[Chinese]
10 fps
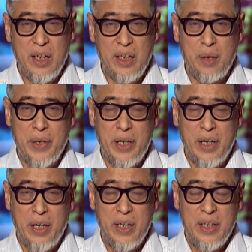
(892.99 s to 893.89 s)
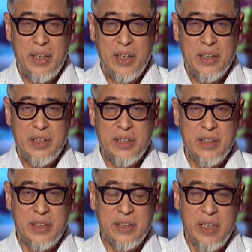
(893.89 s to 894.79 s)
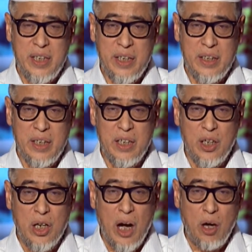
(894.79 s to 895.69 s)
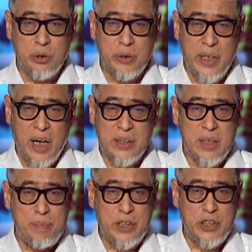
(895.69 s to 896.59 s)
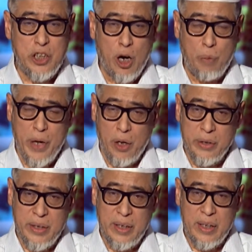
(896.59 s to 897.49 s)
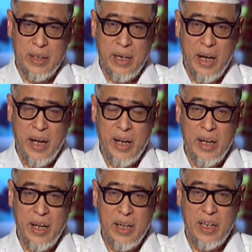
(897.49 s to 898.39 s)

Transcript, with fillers: 那么，是谁能够告诉他这么巧妙地来